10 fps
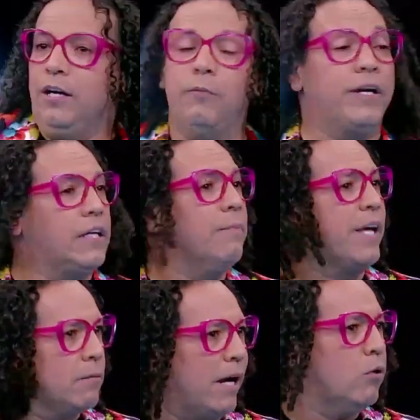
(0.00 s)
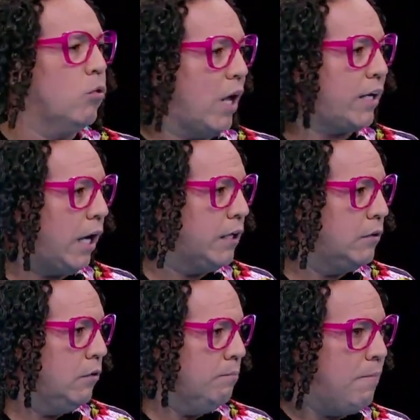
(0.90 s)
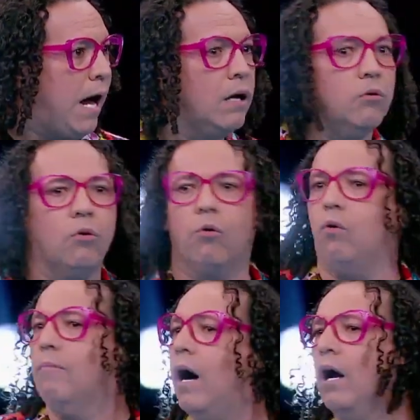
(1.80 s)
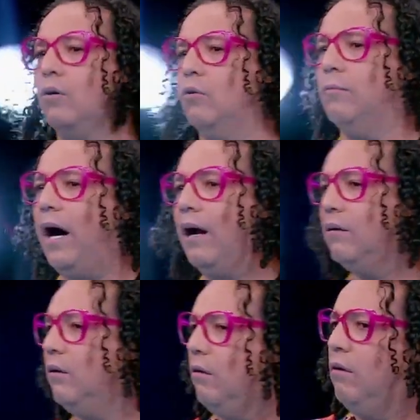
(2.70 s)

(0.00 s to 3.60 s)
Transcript: Es verdad, mi hermano Judas Caín. Malo, malo, malo.